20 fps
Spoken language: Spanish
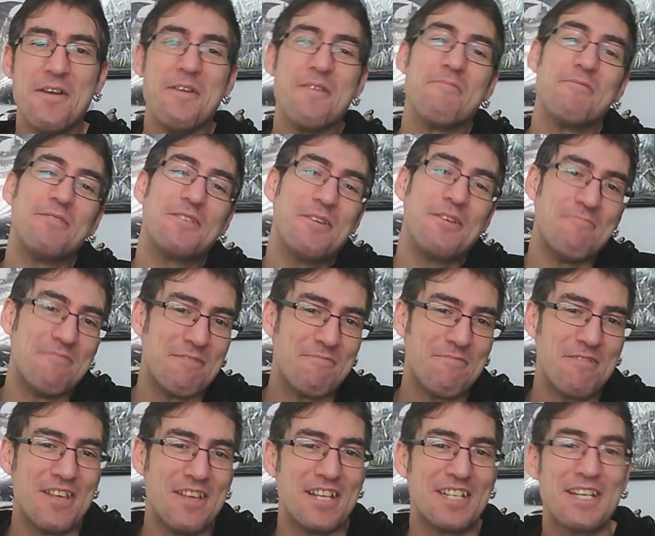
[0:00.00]
pues hombre,
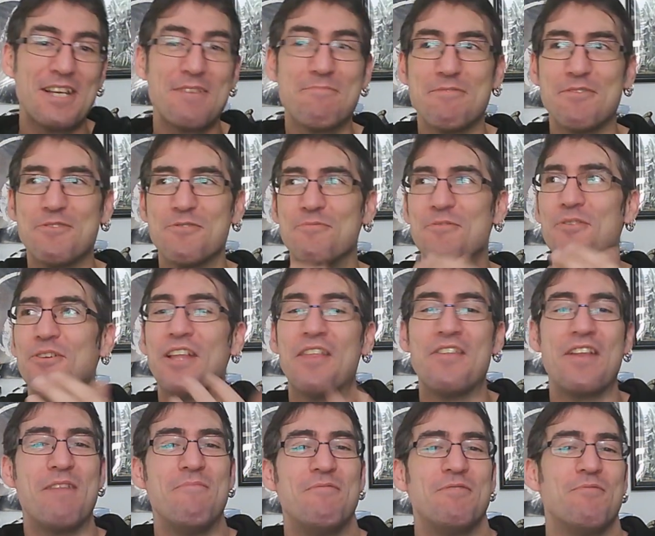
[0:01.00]
puede ser, pero supongo que
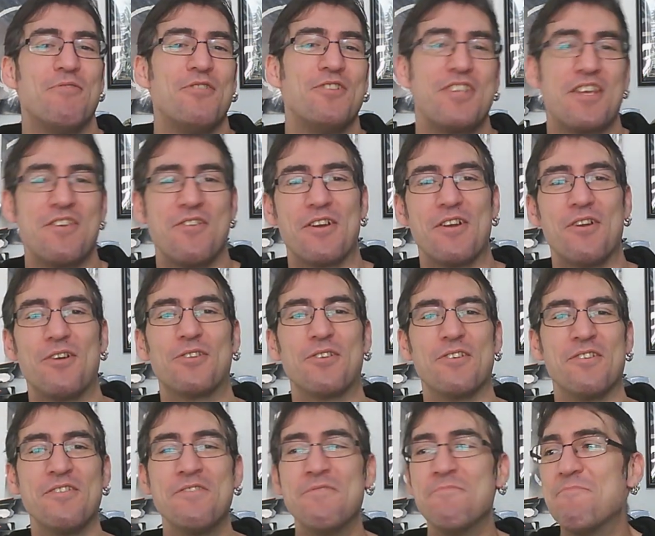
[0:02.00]
tendría el mismo diseño que el otro,
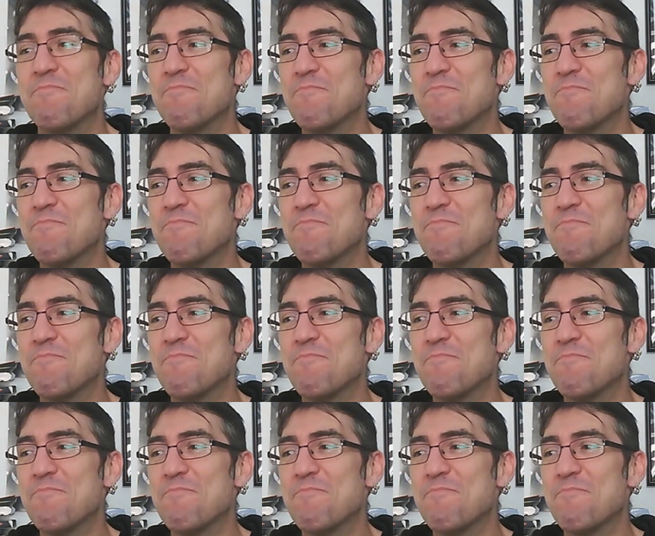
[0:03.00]
¿no?